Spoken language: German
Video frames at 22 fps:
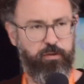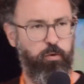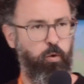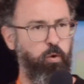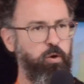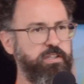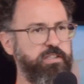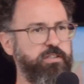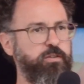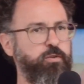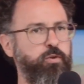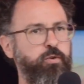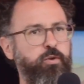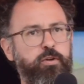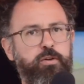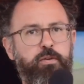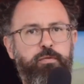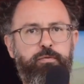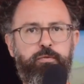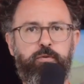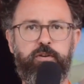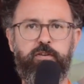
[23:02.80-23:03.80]
Wie hoch ist eine
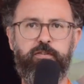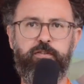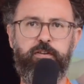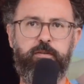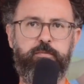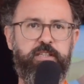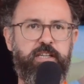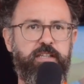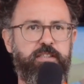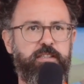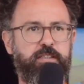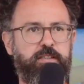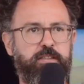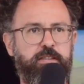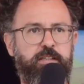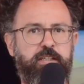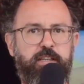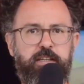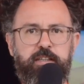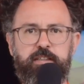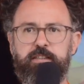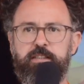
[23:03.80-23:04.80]
Hürde für eine Familie,
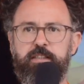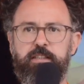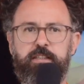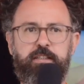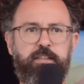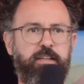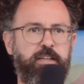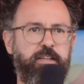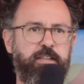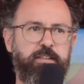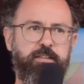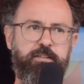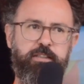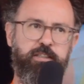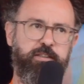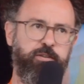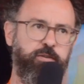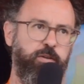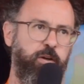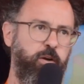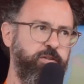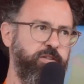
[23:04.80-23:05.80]
die
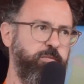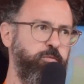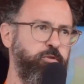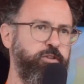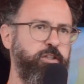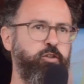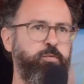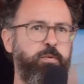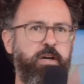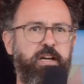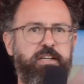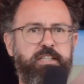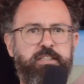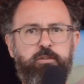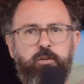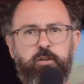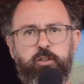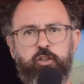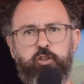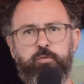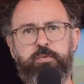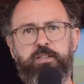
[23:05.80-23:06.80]
nicht zu Hause muttersprachlich
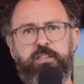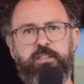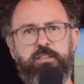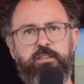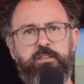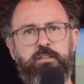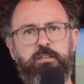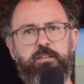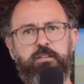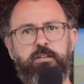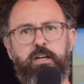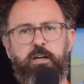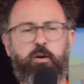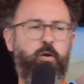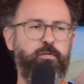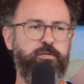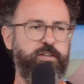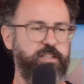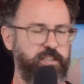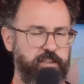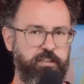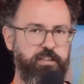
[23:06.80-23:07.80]
Deutsch spricht? Äh,
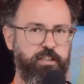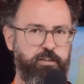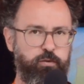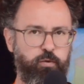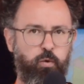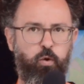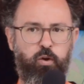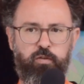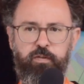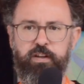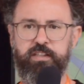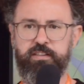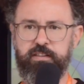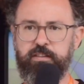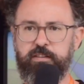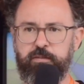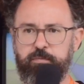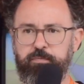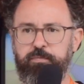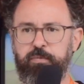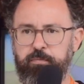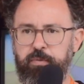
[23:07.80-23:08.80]
offensichtlich nicht so hoch, weil sie
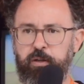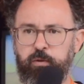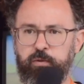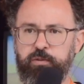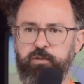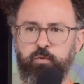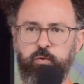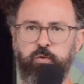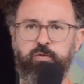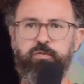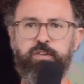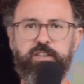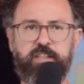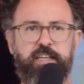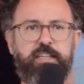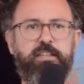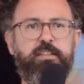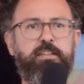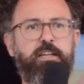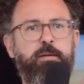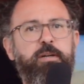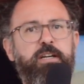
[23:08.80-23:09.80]
sind bei uns gut
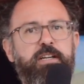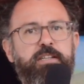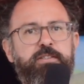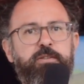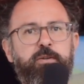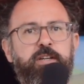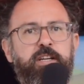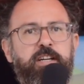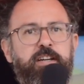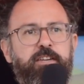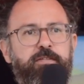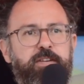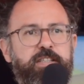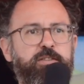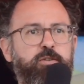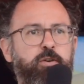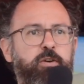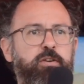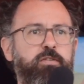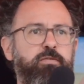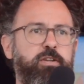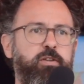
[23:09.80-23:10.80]
vertreten, aber also was
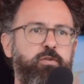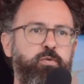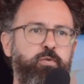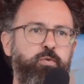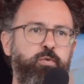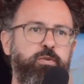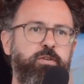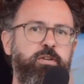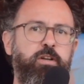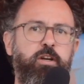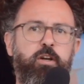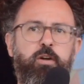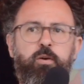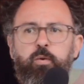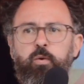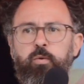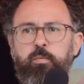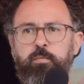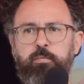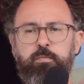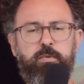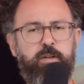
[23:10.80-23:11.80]
können wir tun,
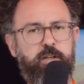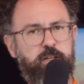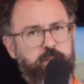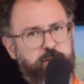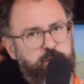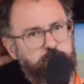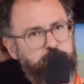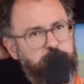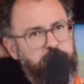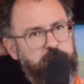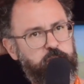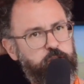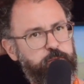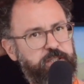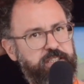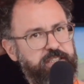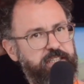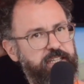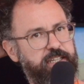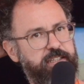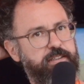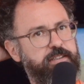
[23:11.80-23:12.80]
um zum Beispiel
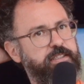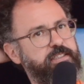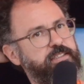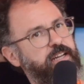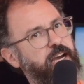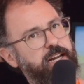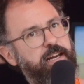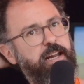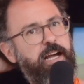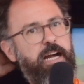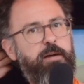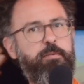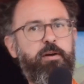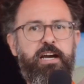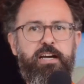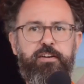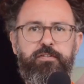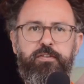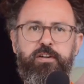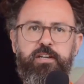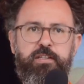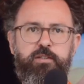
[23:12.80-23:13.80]
denen die Teilhabe
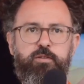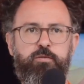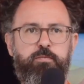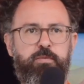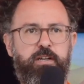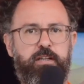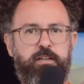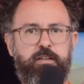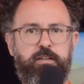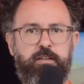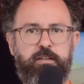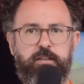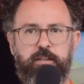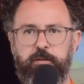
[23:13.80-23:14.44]
einfacher zu machen?